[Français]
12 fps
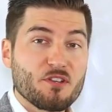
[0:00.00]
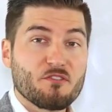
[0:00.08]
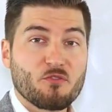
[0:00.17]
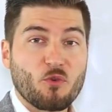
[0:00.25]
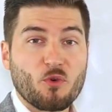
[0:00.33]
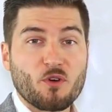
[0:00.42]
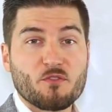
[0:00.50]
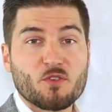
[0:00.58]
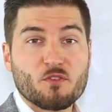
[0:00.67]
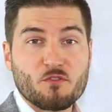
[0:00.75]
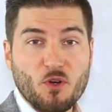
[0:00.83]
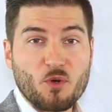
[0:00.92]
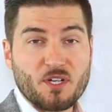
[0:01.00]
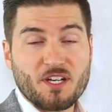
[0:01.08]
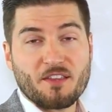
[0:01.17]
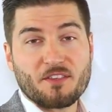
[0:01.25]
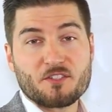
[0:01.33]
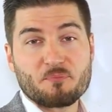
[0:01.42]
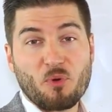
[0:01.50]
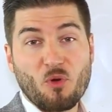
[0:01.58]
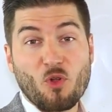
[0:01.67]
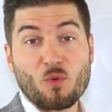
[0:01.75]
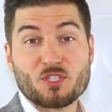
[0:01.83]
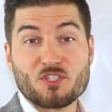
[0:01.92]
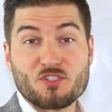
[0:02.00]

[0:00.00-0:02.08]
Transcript: les 50% représente en